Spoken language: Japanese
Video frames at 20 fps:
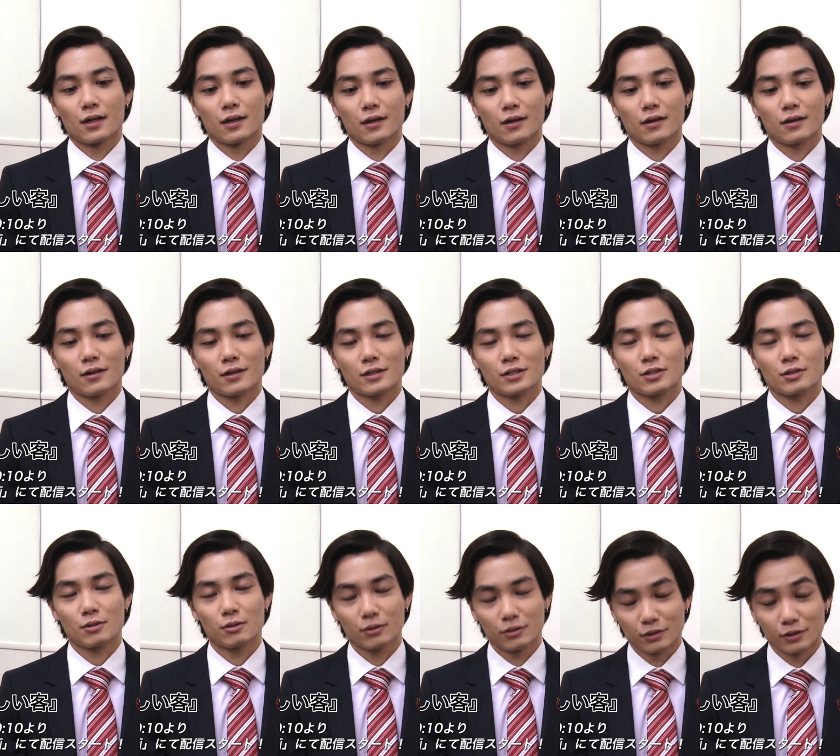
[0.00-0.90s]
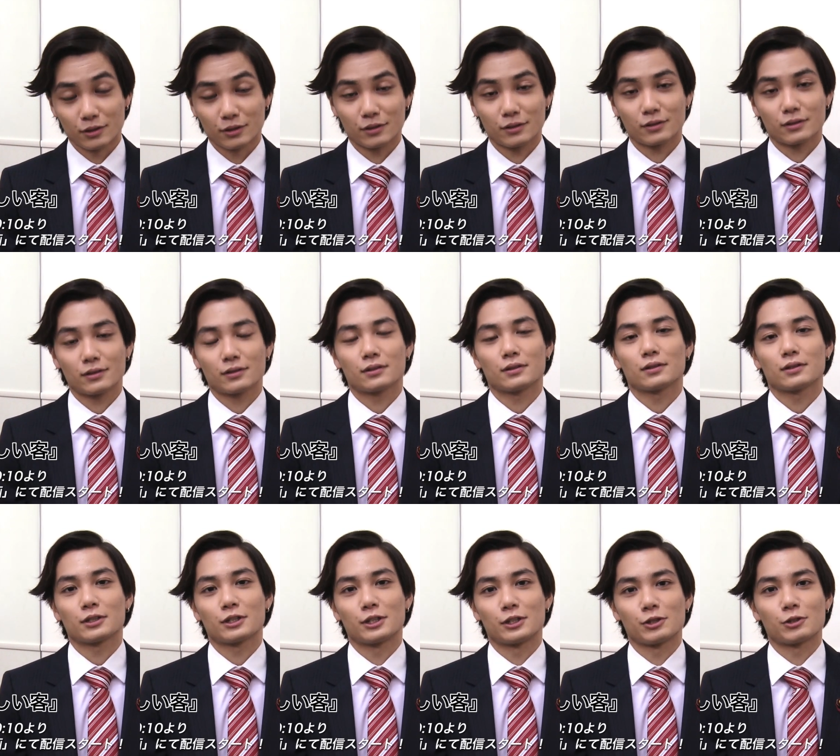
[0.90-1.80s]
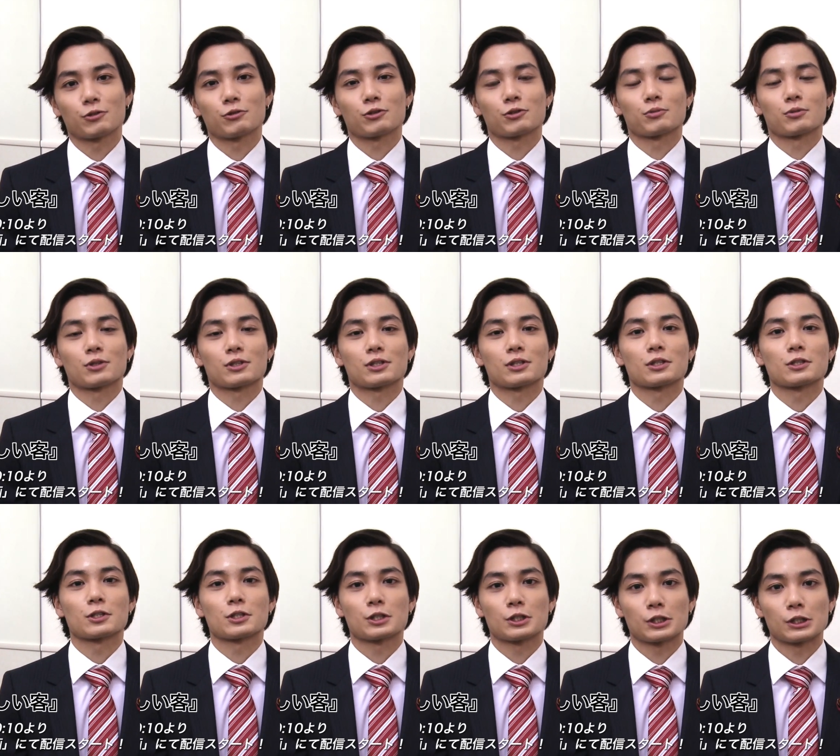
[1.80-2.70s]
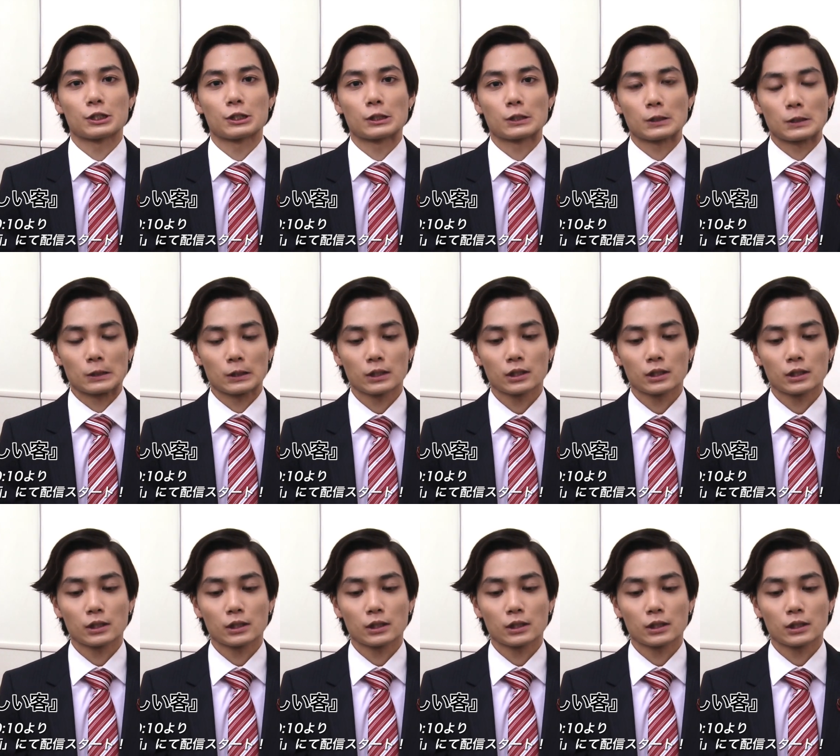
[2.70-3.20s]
えー、すごく緊張しましたし、